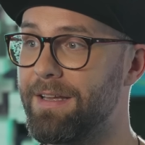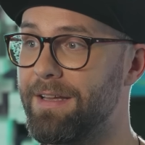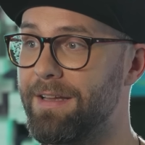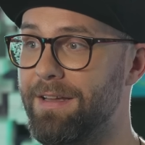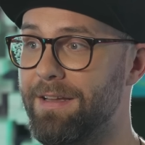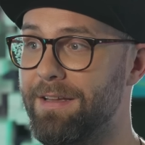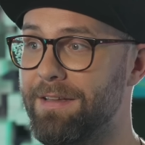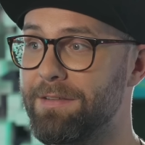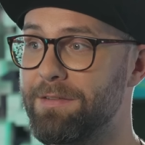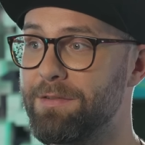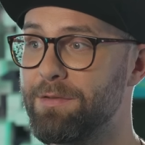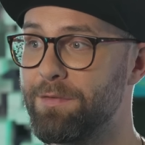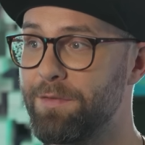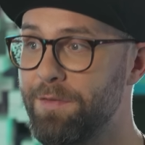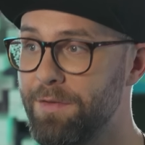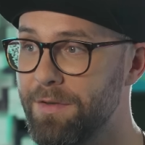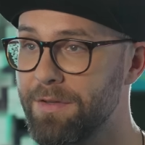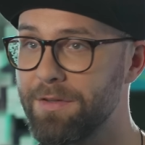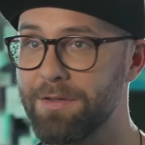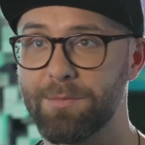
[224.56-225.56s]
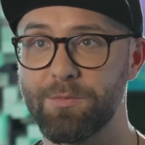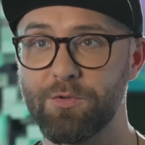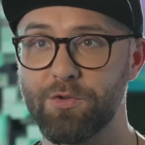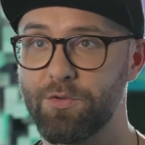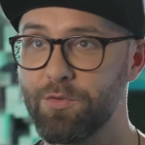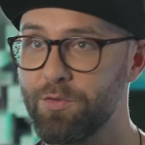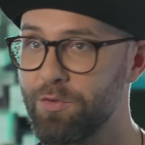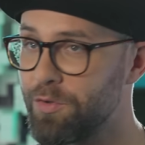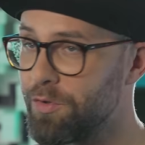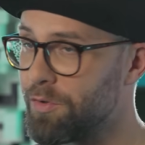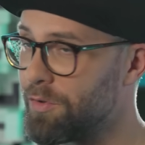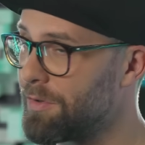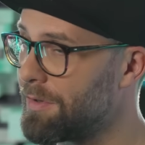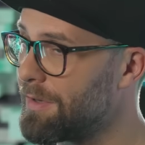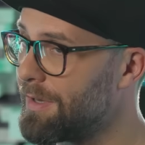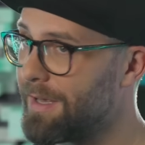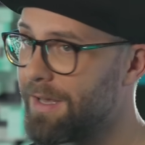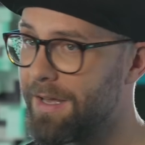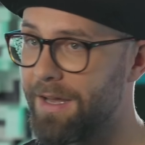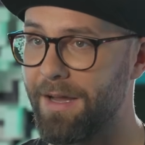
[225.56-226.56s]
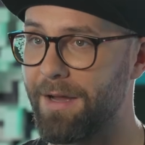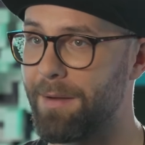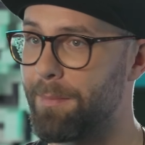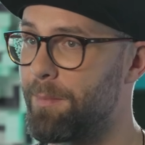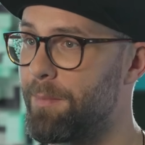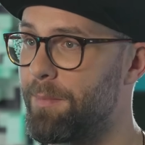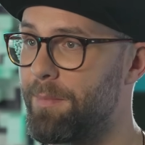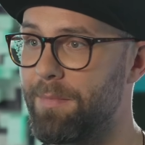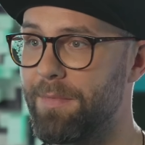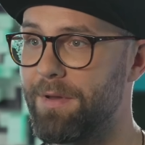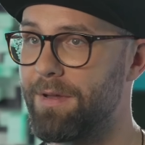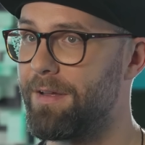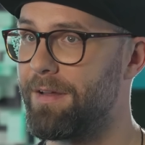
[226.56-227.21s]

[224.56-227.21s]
äh, zu viert im Studio am,